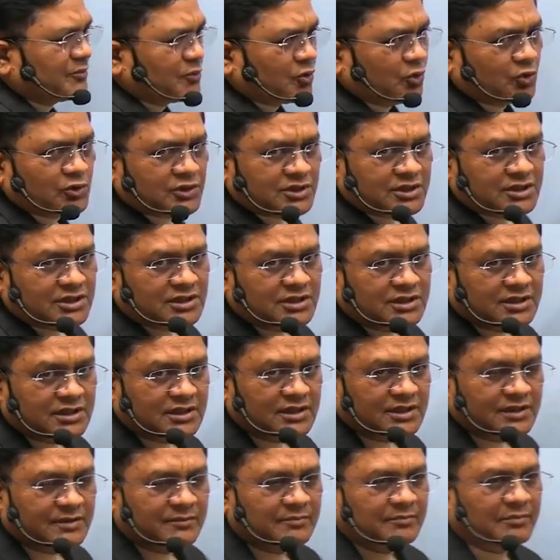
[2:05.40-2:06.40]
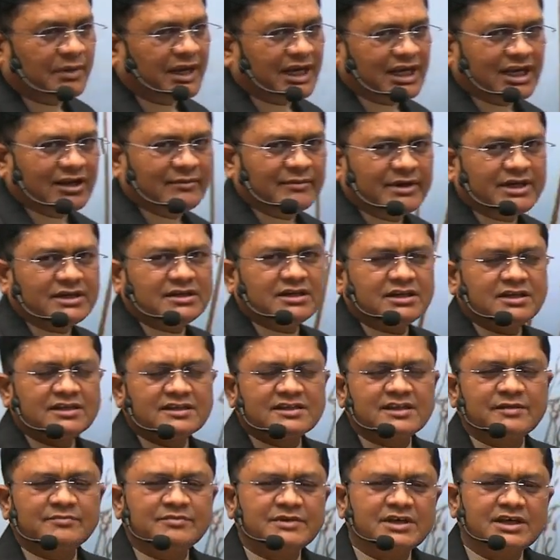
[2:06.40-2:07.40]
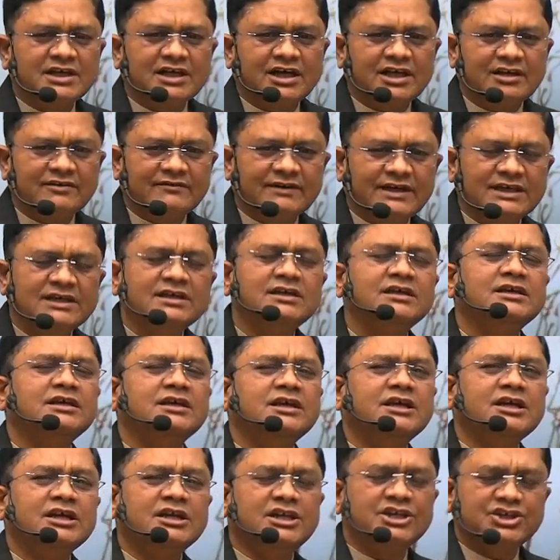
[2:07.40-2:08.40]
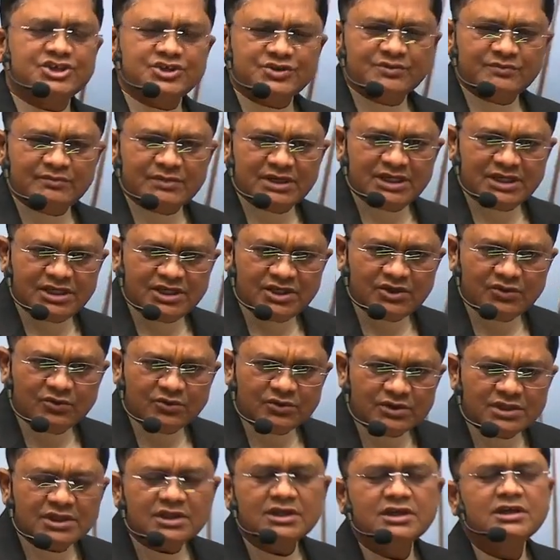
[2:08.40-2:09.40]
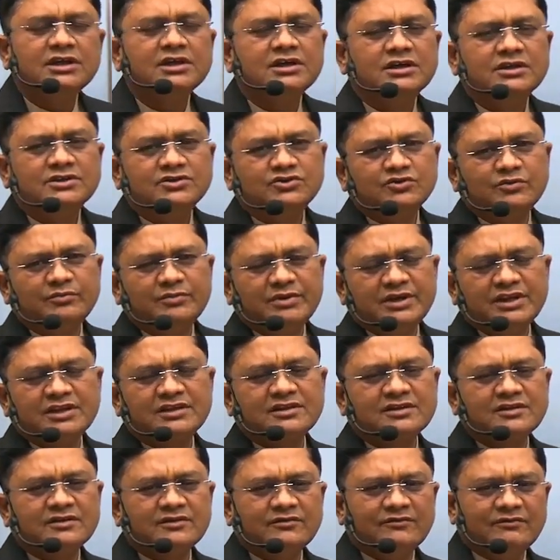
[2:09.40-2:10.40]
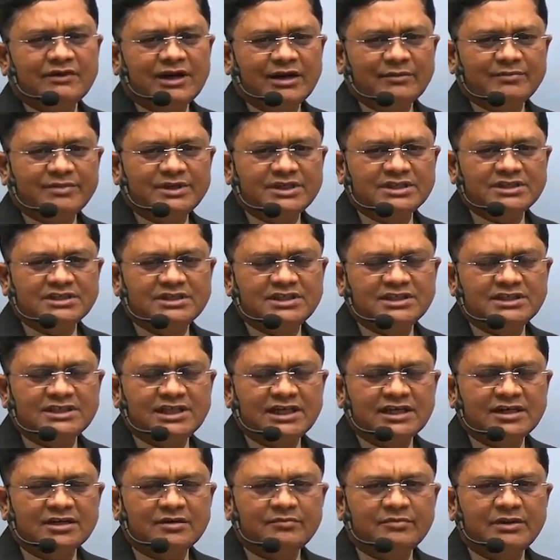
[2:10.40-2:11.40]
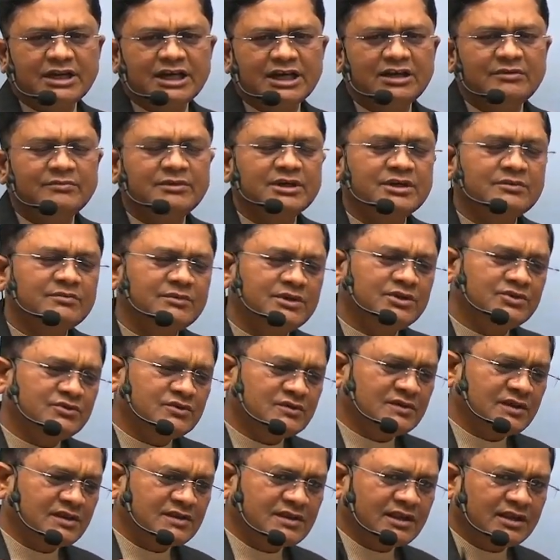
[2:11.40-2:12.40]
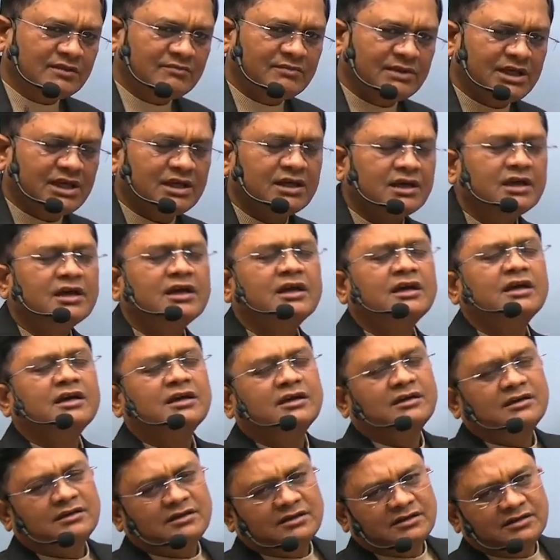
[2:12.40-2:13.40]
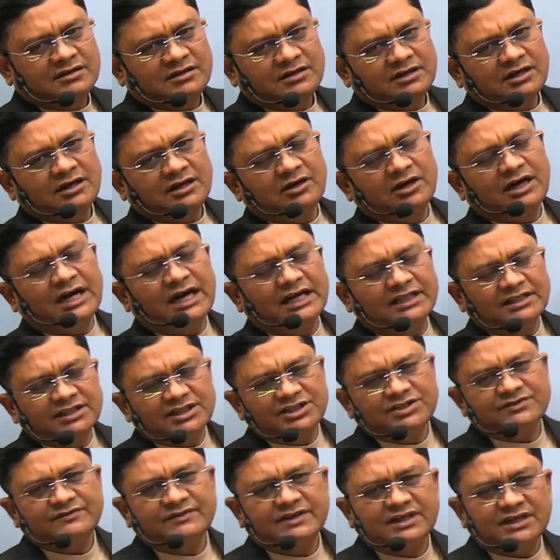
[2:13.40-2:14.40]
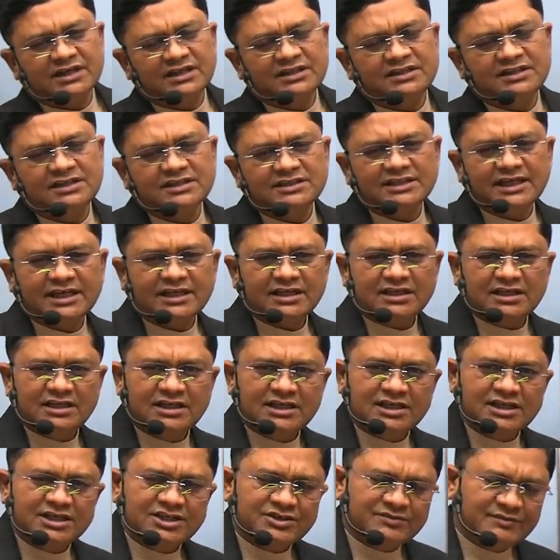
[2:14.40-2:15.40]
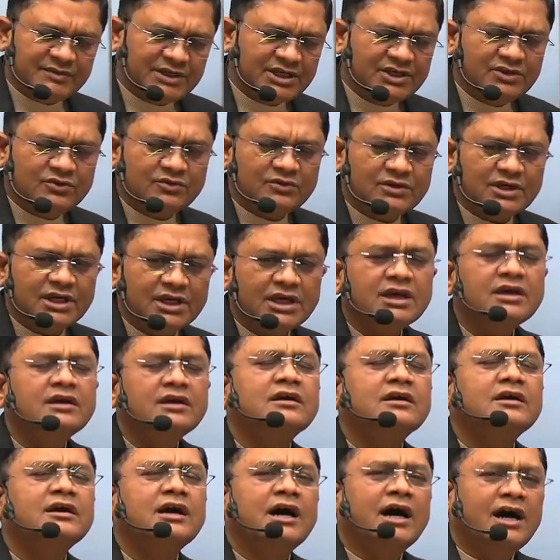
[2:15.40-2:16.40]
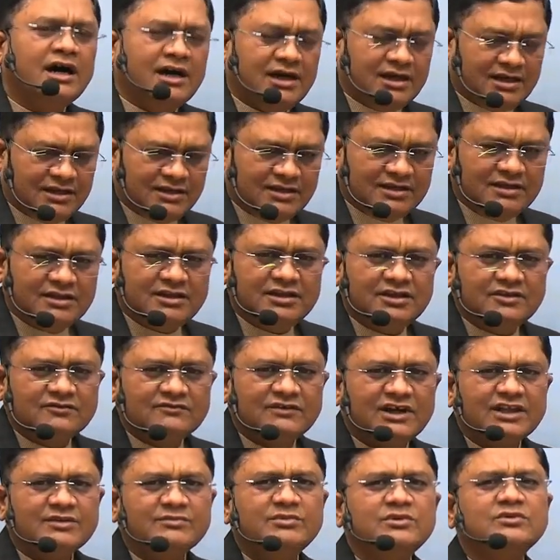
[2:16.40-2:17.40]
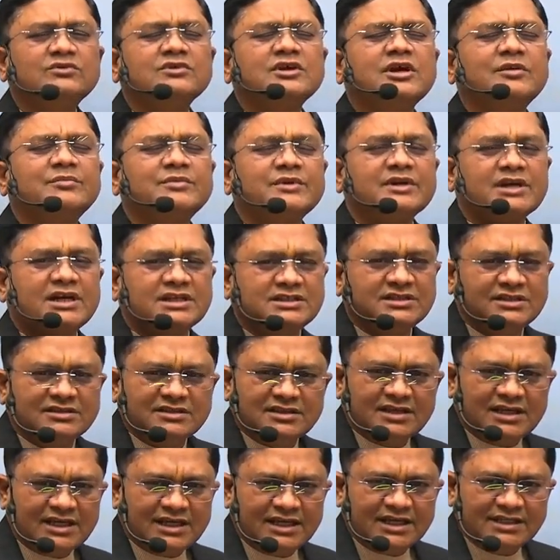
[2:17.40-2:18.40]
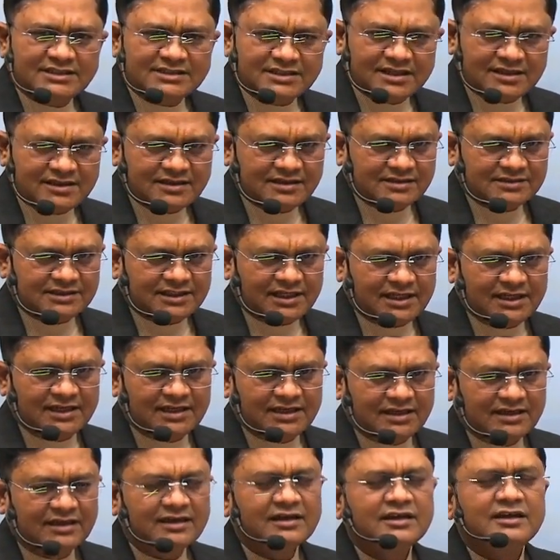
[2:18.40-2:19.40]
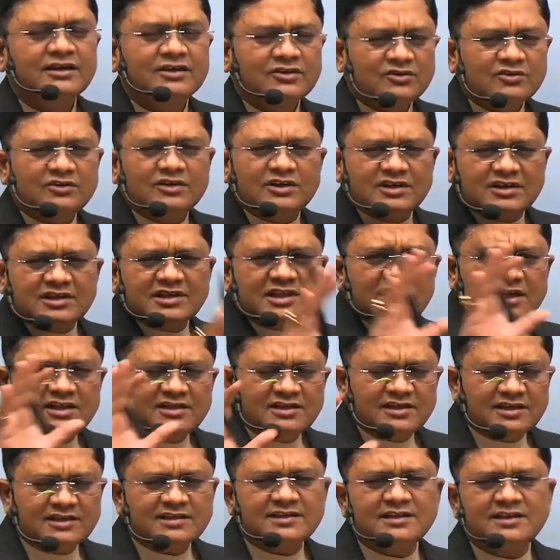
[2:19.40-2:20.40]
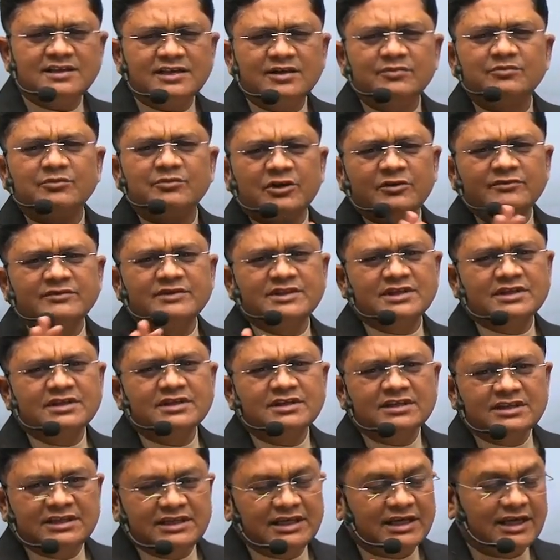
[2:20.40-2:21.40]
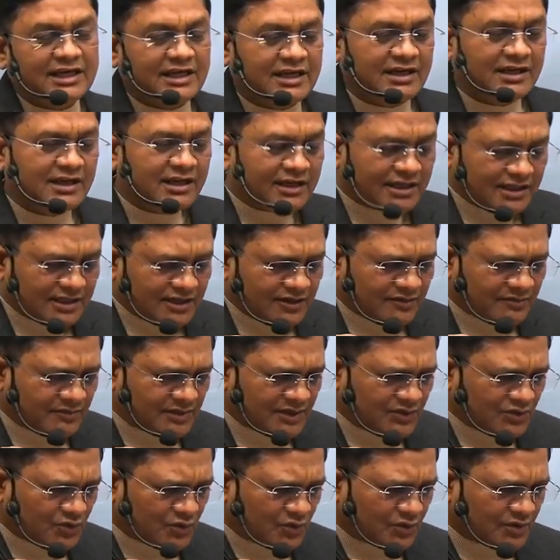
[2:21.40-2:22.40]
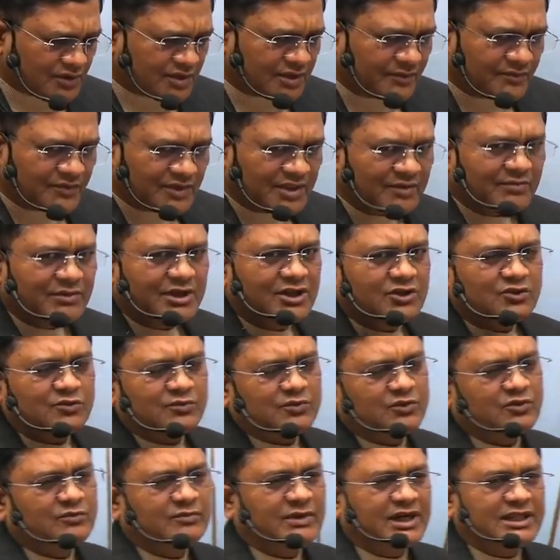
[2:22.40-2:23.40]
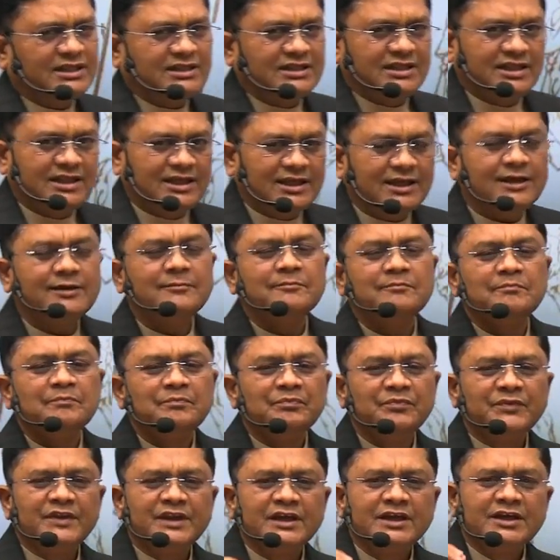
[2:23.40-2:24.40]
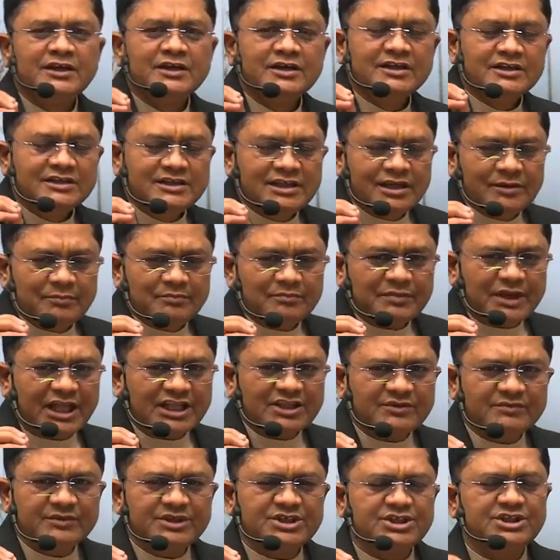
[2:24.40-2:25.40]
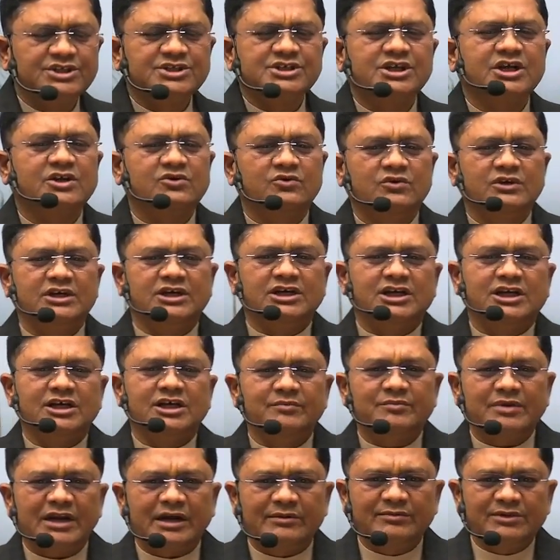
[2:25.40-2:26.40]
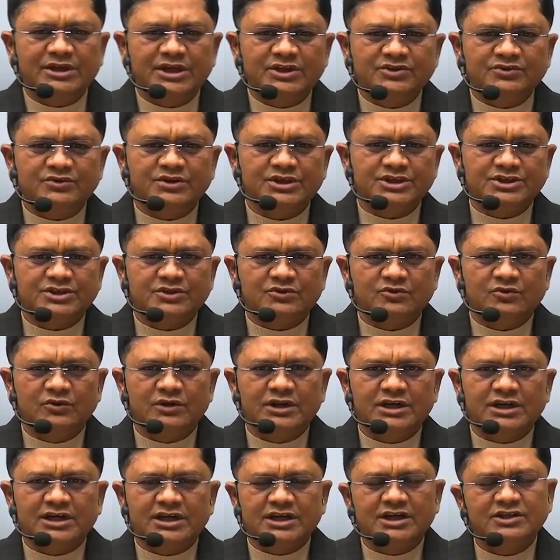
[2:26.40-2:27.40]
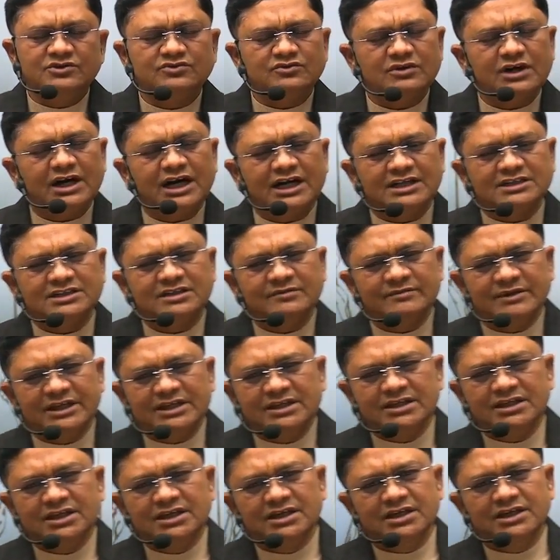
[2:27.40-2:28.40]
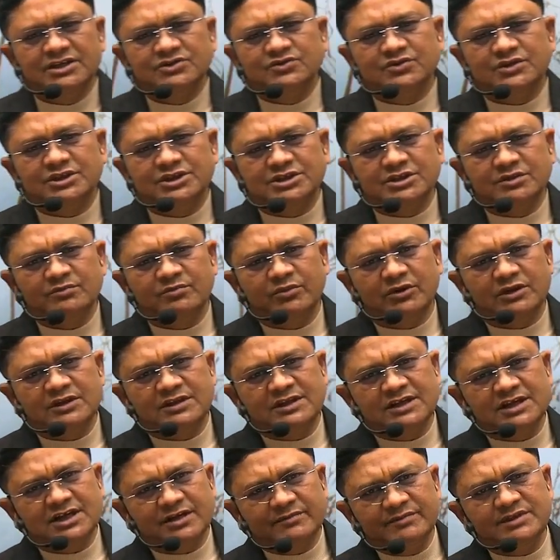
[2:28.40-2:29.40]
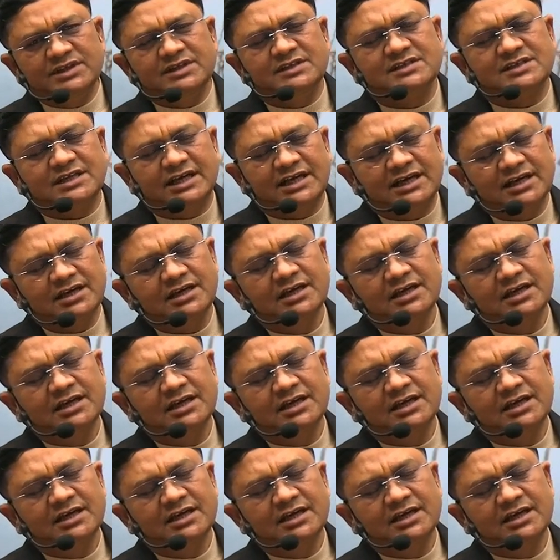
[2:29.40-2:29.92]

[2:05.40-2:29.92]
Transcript: कोर्ट पार्लियामेंट इन सब की कार्यवाही इंग्लिश में ही होगी जो बिल्स वहाँ पेश किए जाएंगे पार्लियामेंट में जो संसद में आदेश वगैरह दिए जाएंगे इंग्लिश में ही होंगे हाँ हिंदी अनुवाद भी उनका प्रकाशित कराया जा सकता है तो इस तरीके से ये प्रोविज़न किए गए हैं लेकिन इस पर जो सबसे महत्वपूर्ण बात यह है ये प्राथमिक शिक्षा को लेकर है प्राइमरी एजुकेशन को लेकर है जो आज हमारी एजुकेशन पॉलिसी का भी हिस्सा है